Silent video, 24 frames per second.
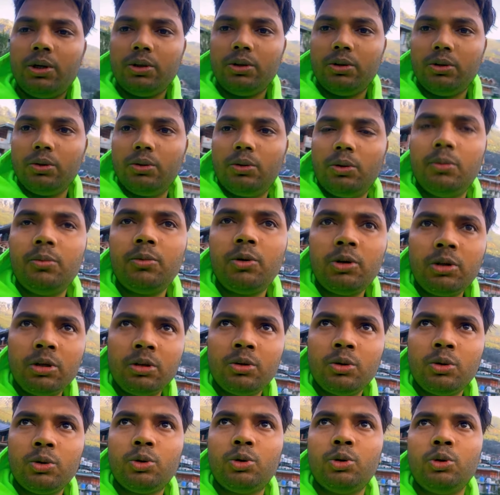तो गुड मॉर्निंग
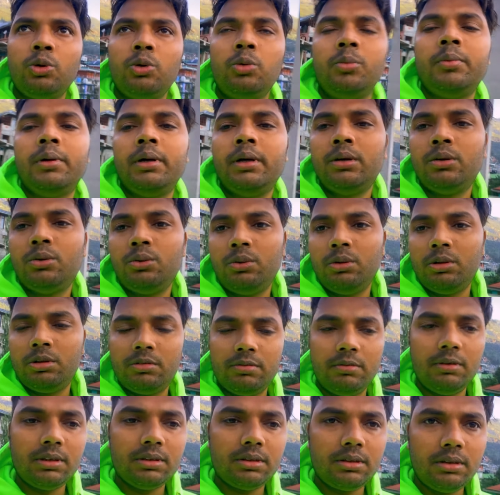दोस्तों मैं हूँ इस
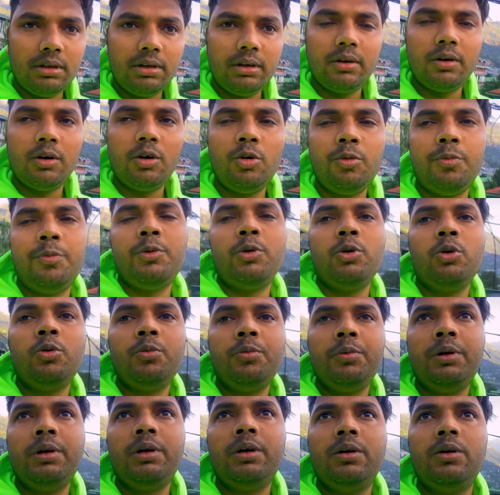वक्त रिकांगपियो
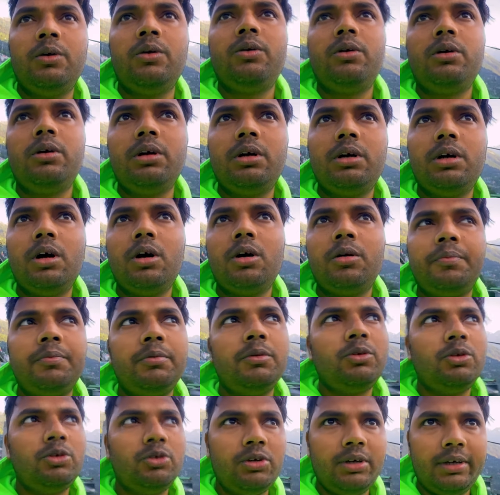में और
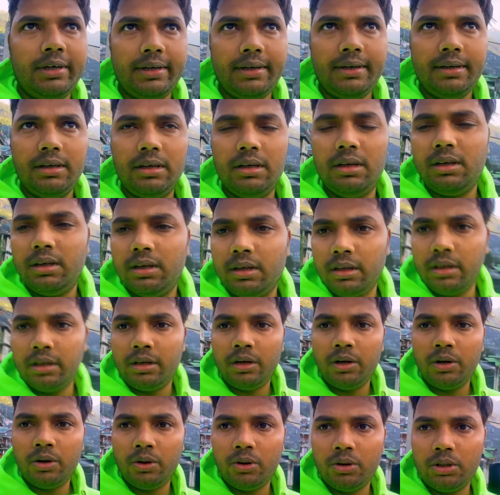रिकांगपियो जो है
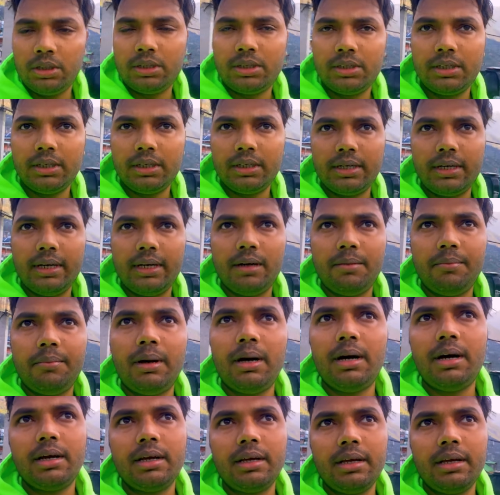किन्नौर डिस्ट्रिक्ट का एक भाग